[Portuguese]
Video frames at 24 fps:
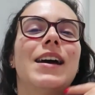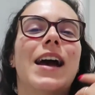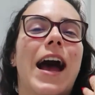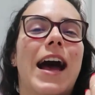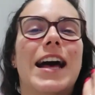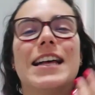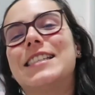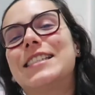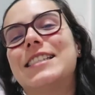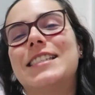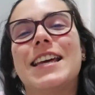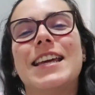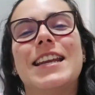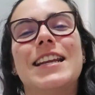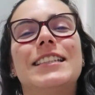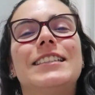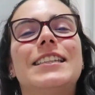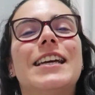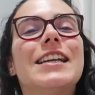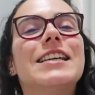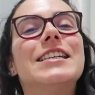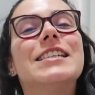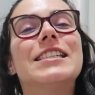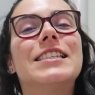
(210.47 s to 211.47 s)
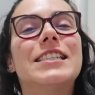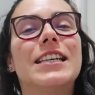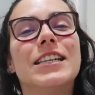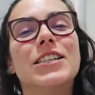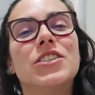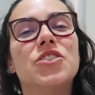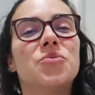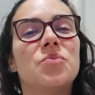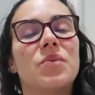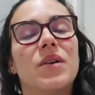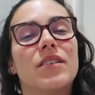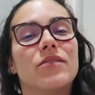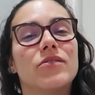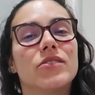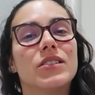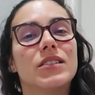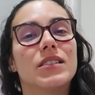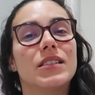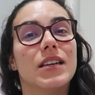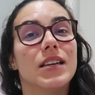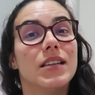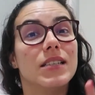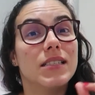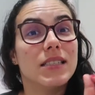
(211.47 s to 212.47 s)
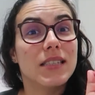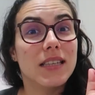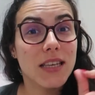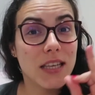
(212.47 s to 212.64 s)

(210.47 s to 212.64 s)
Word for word: a ser interessante para vocês.